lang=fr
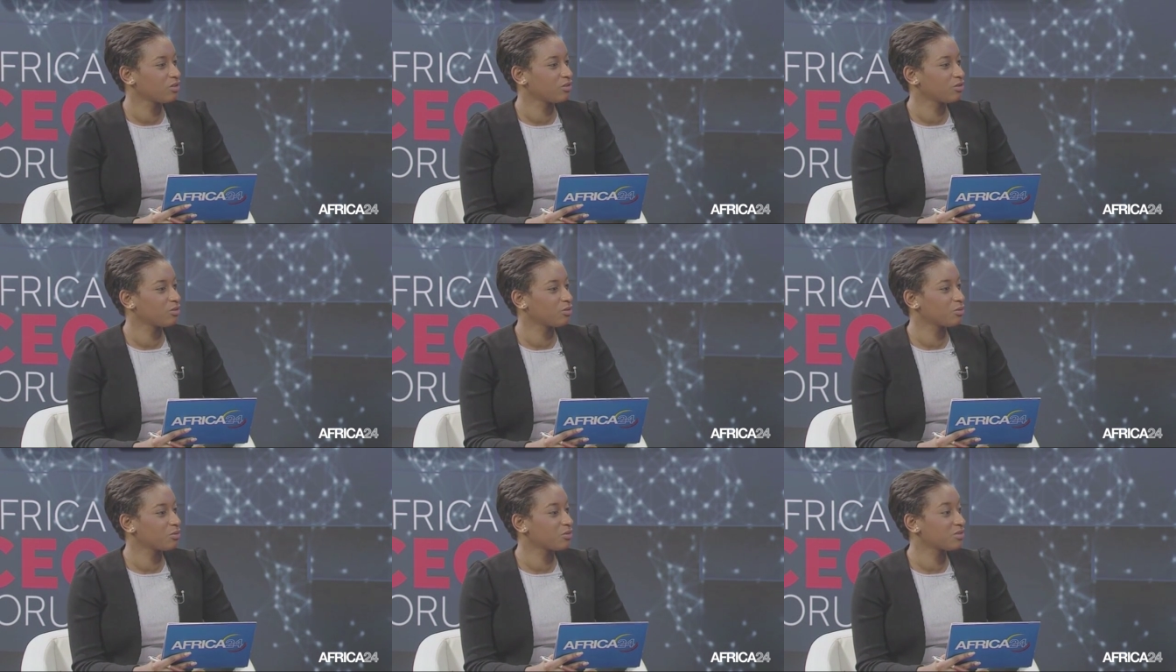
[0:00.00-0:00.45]

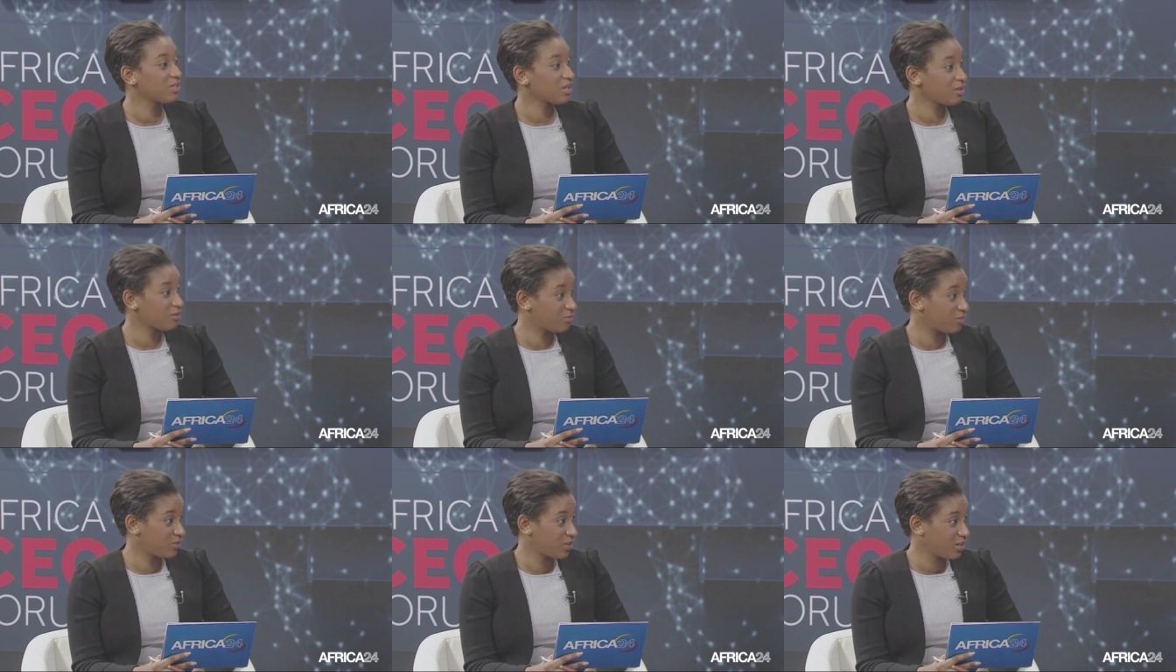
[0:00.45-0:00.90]
de
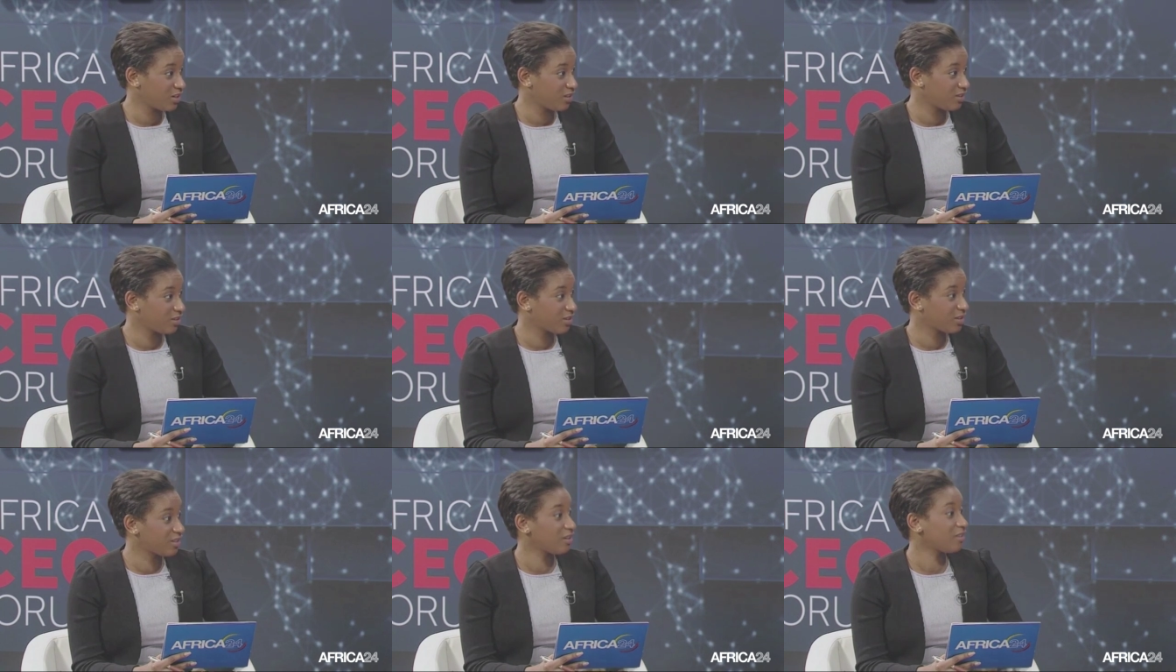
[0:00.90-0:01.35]
cette
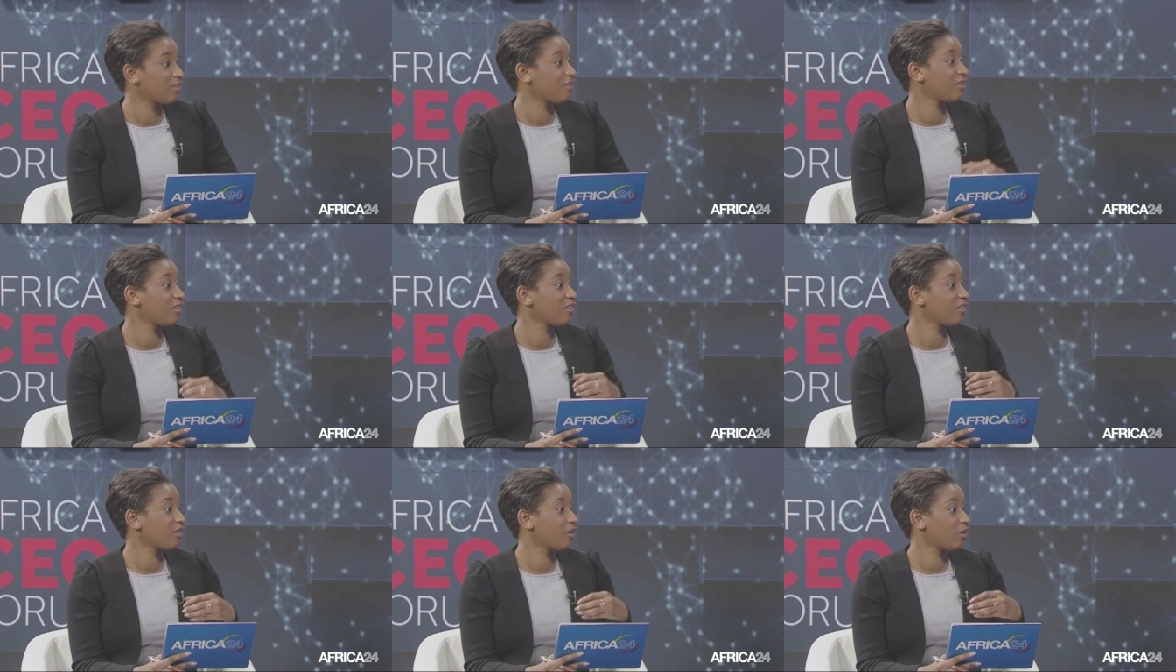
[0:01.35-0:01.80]
ville qui
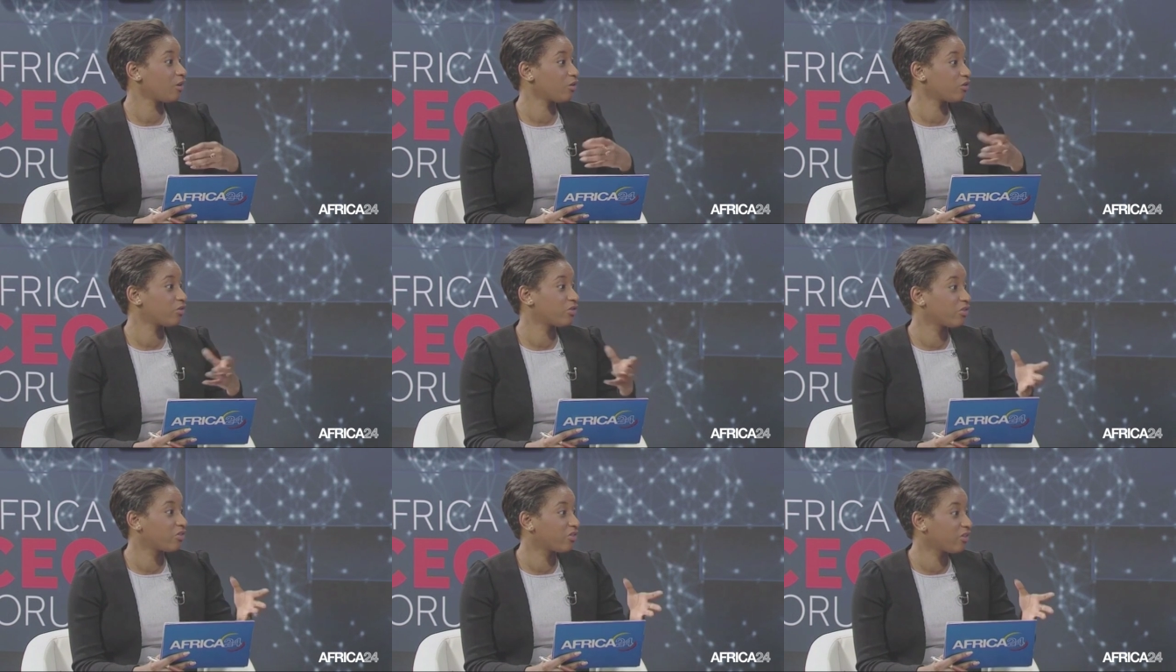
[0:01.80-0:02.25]
était
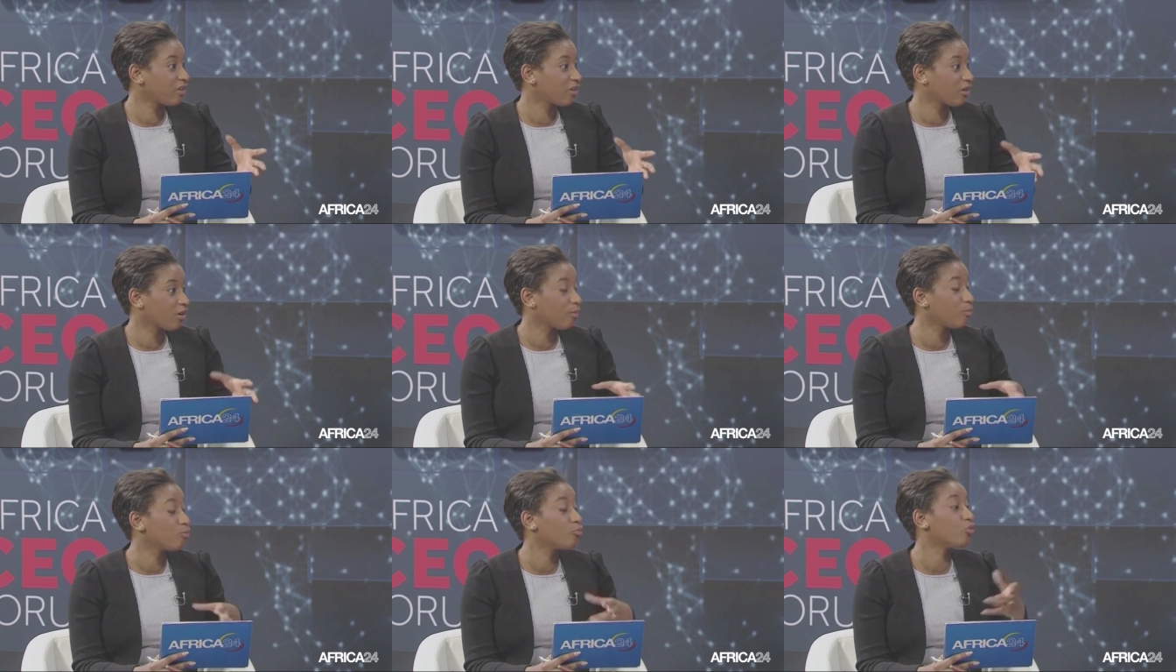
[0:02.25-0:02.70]
citée
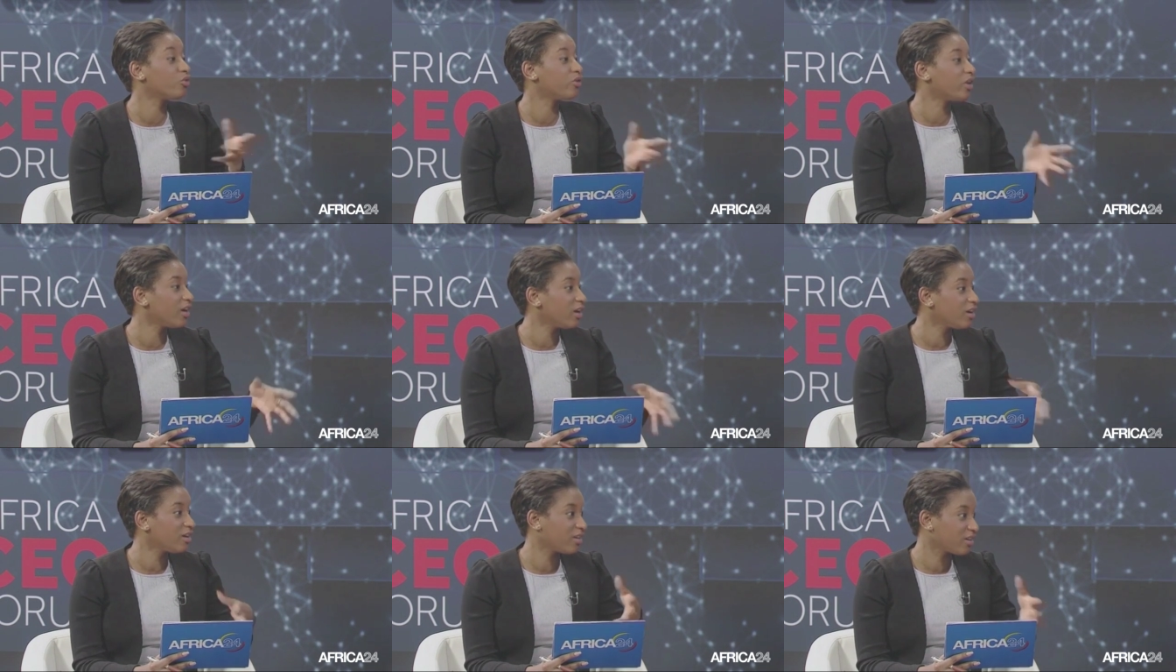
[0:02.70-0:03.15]
comme
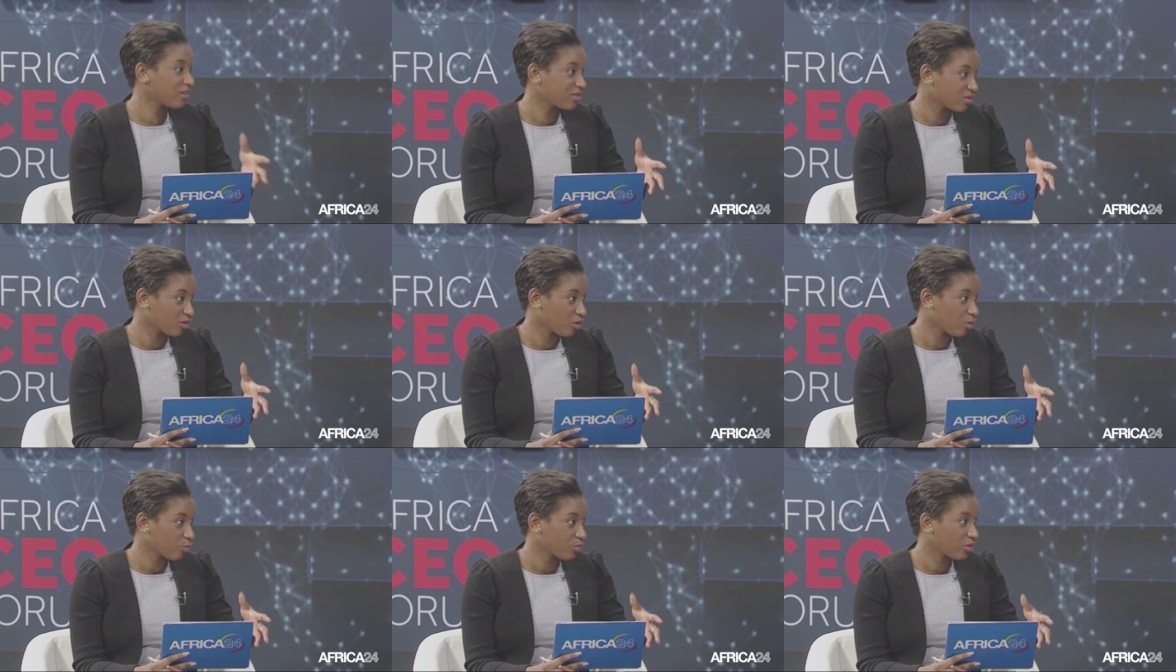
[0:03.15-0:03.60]
modèle,
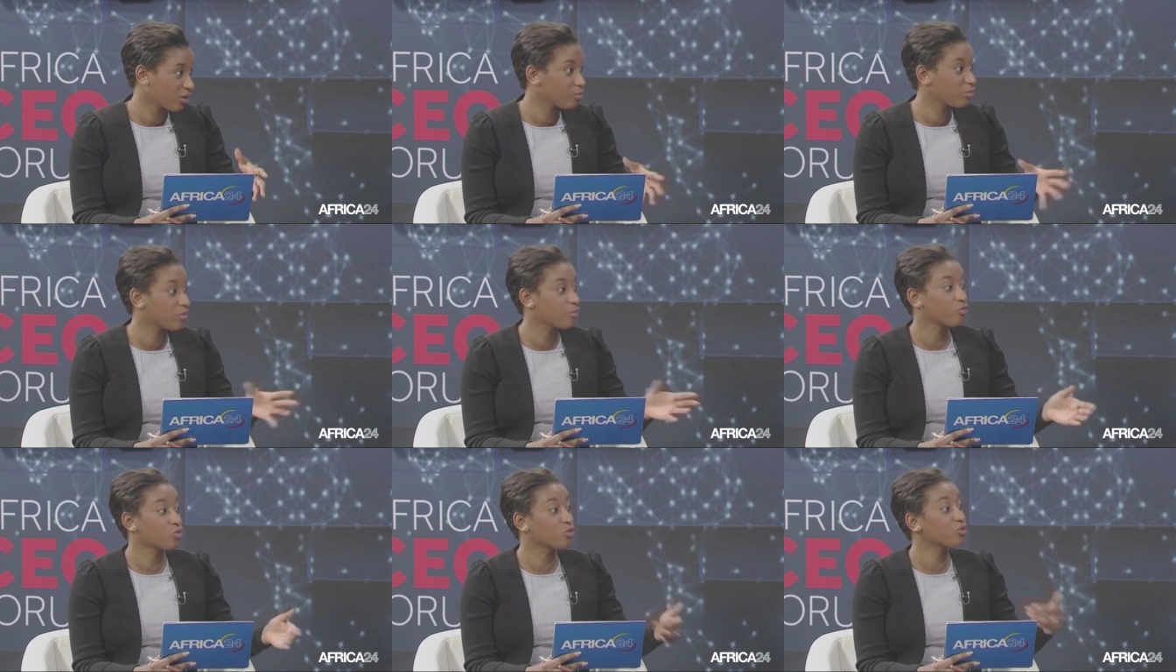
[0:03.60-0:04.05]
exemple,
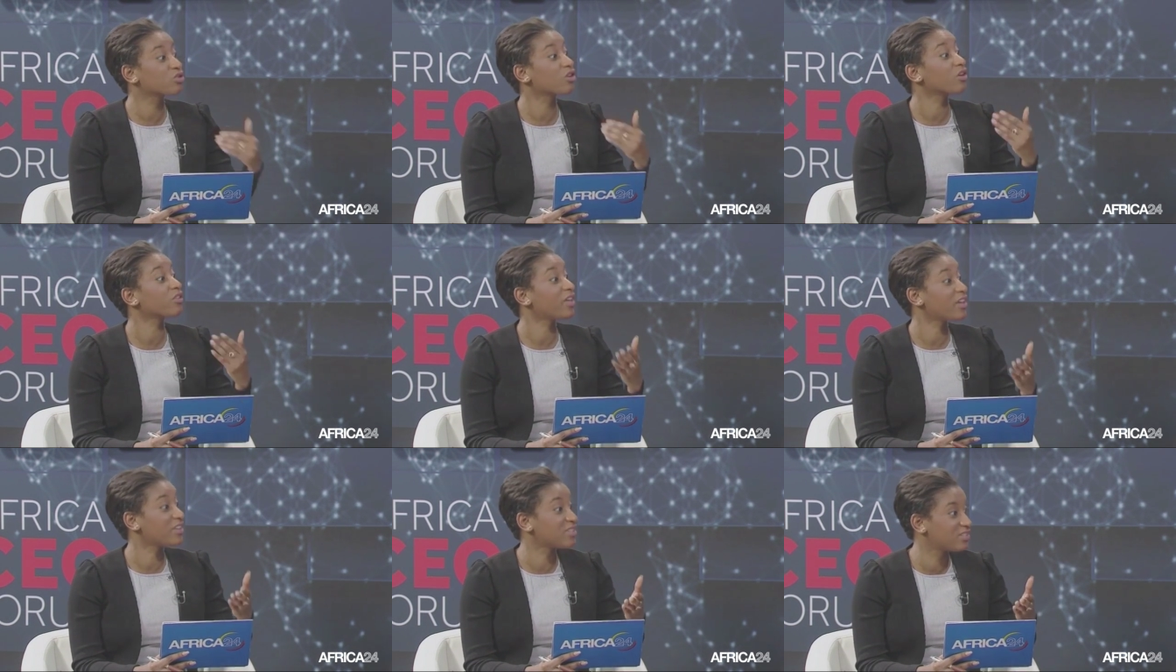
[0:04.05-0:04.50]
hein,
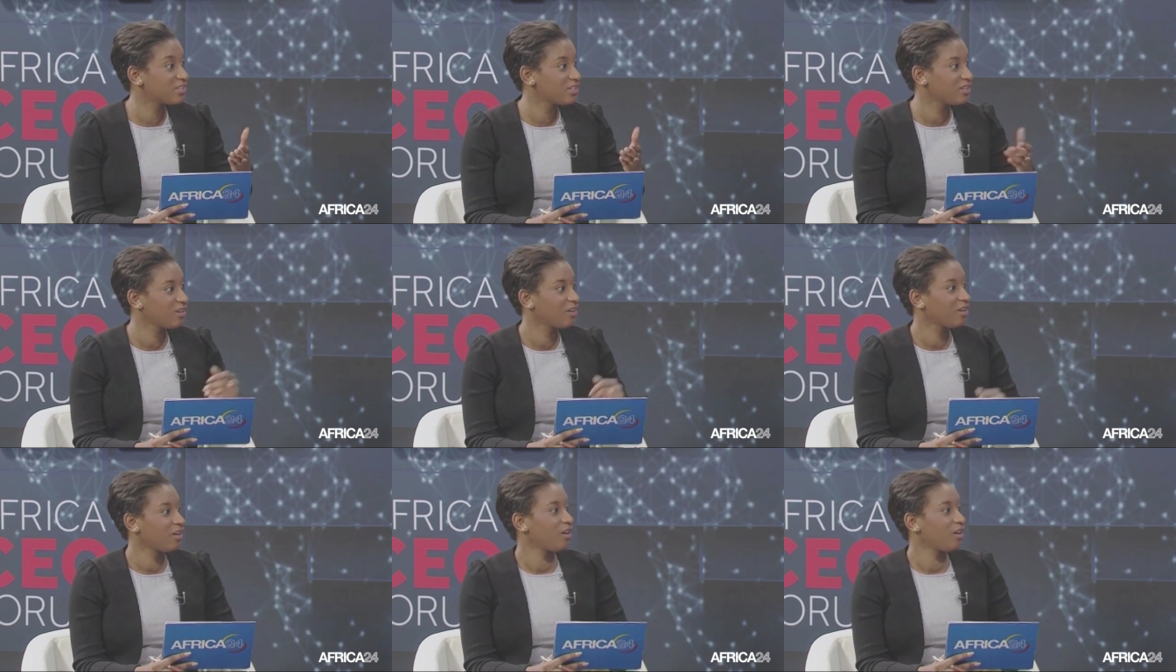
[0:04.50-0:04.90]
jusqu'en Asie.